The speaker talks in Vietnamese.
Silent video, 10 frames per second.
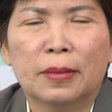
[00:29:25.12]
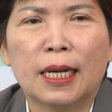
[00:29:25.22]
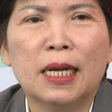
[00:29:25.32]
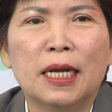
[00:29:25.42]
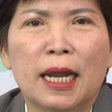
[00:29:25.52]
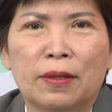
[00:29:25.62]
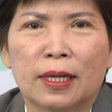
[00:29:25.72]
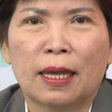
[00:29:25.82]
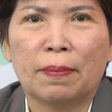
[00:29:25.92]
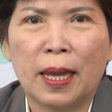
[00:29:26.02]
cái nơi nào
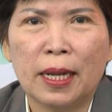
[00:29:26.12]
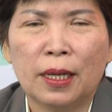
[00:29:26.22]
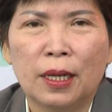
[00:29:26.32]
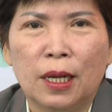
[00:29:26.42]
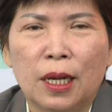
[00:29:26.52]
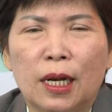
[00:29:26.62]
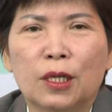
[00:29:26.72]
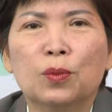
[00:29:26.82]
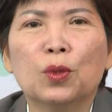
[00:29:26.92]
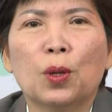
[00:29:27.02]
thực tập hết
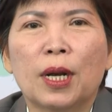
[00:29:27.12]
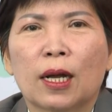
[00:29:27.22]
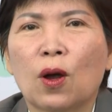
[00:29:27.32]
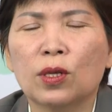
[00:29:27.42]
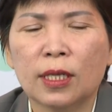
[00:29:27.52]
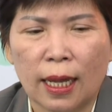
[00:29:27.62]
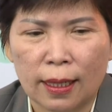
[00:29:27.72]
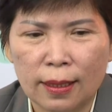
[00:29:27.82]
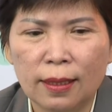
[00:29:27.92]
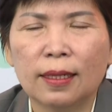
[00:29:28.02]
là chúng tôi đã có sẵn
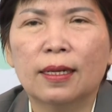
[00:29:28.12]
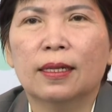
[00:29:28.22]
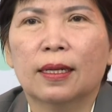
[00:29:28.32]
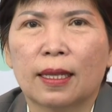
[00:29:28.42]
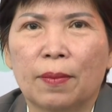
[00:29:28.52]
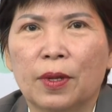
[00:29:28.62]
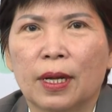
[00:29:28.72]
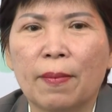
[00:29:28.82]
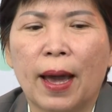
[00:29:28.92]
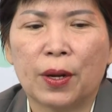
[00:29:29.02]
cái nơi thực tập cho
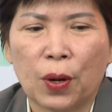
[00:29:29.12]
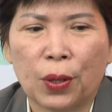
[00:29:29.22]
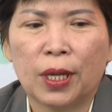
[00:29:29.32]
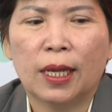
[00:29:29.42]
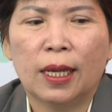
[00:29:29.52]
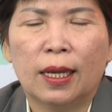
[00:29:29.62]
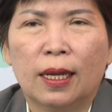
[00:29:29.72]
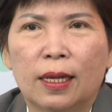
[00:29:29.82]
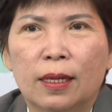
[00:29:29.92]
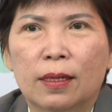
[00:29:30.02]
các bạn rồi
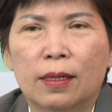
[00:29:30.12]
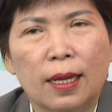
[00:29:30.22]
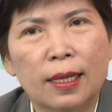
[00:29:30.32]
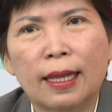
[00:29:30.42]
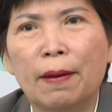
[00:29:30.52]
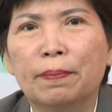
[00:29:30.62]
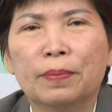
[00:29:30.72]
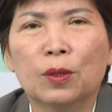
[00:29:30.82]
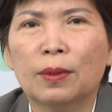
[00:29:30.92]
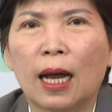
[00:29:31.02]
yên
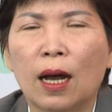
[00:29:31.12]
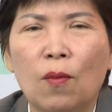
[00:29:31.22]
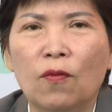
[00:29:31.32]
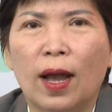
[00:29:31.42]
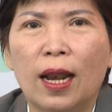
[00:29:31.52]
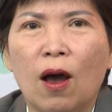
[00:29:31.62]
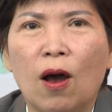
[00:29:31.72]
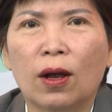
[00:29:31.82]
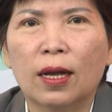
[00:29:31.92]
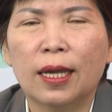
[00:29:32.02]
tâm chúng ta không phải
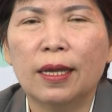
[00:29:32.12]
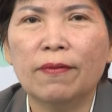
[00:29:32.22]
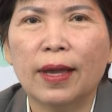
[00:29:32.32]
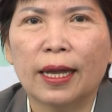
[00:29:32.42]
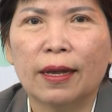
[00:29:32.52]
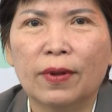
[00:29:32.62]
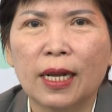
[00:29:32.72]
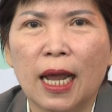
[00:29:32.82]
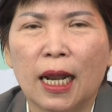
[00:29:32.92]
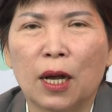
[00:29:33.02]
lo nghĩ về cái
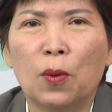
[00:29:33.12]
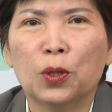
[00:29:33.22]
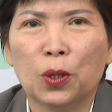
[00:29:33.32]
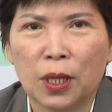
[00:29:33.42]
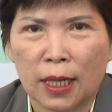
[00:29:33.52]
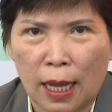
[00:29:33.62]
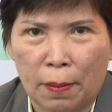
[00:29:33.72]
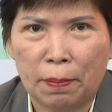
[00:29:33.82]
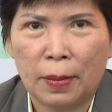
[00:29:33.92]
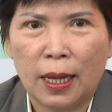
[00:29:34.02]
vấn đề là không có chỗ thực tập